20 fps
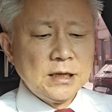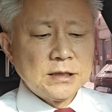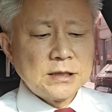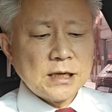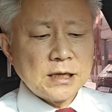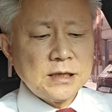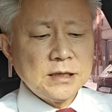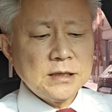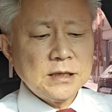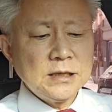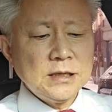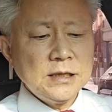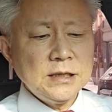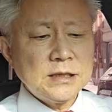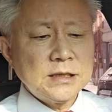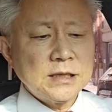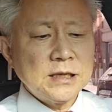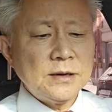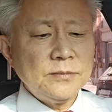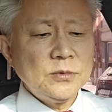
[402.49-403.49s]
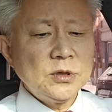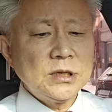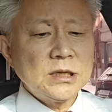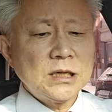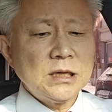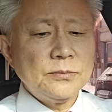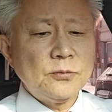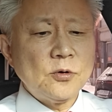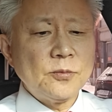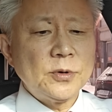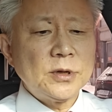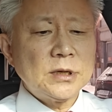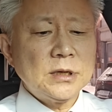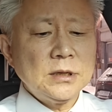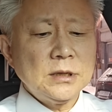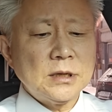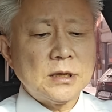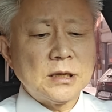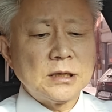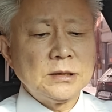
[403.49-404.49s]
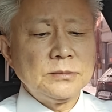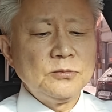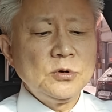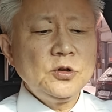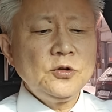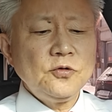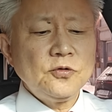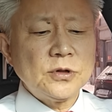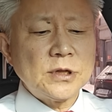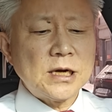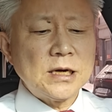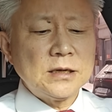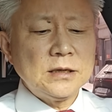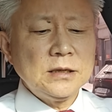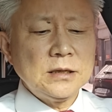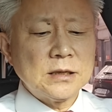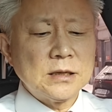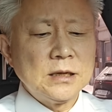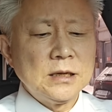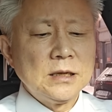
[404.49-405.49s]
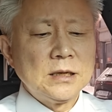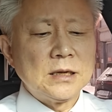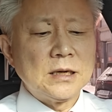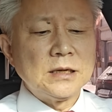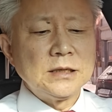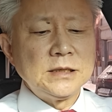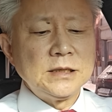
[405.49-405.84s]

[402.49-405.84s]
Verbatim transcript: 자 그러니 지금 여기 보면은 아, 민주당은 아,